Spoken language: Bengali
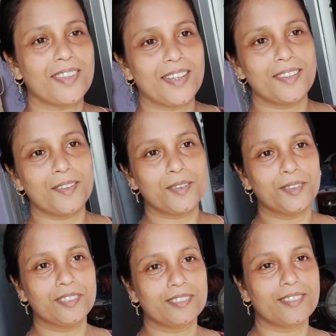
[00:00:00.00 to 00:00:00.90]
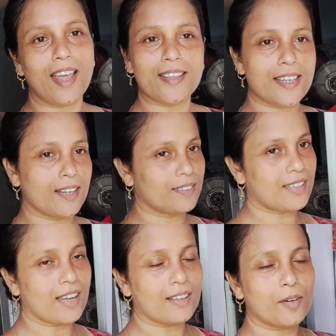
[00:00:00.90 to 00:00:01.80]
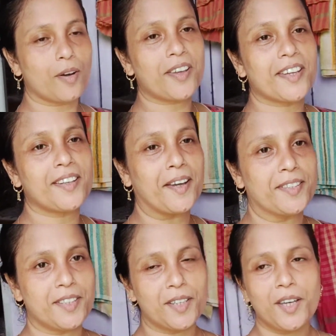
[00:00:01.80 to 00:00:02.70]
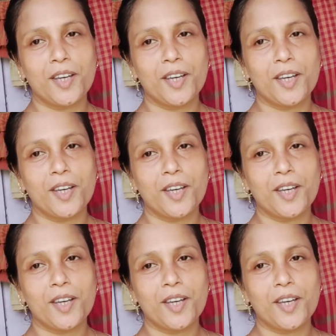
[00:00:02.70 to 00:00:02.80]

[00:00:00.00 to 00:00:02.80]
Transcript: এই দেখো আচ্ছা তাক ঘরে গিয়ে দেখাচ্ছি